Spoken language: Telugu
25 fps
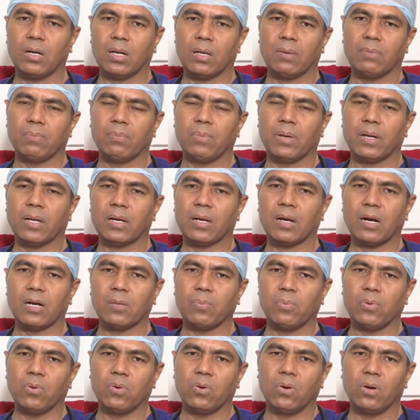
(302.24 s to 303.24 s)
అంటే మన
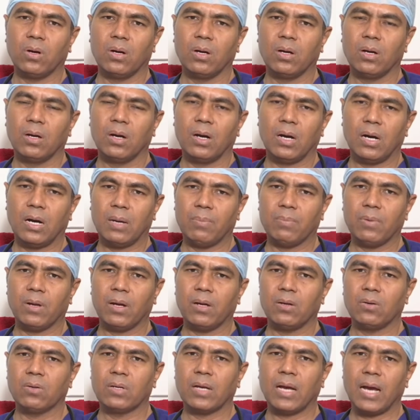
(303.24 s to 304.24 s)
కడుపులో
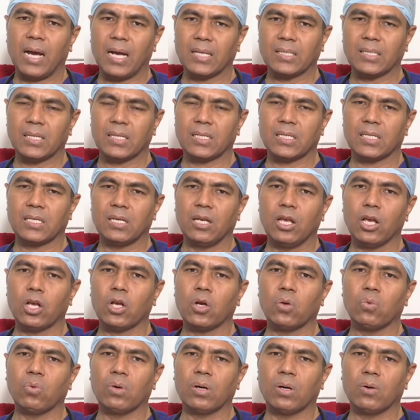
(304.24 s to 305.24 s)
ఆమ్లాలు యాసిడ్స్
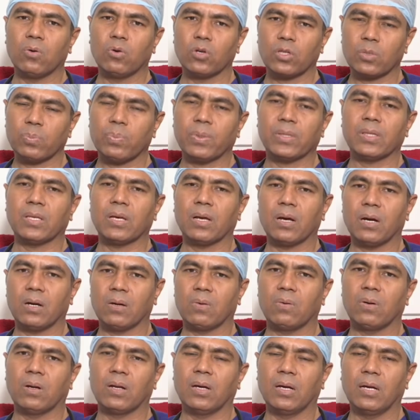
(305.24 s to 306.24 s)
ఎక్కువ ఉత్పత్తి
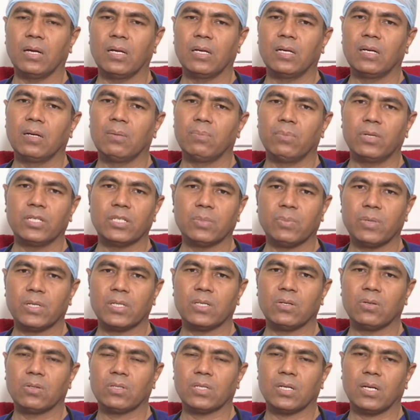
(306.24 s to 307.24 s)
కాకుండా మంచి
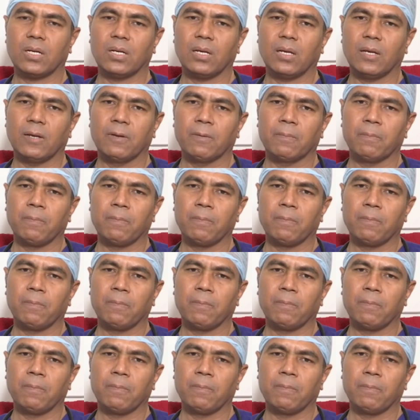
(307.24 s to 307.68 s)
మెడిసిన్స్ వచ్చాయి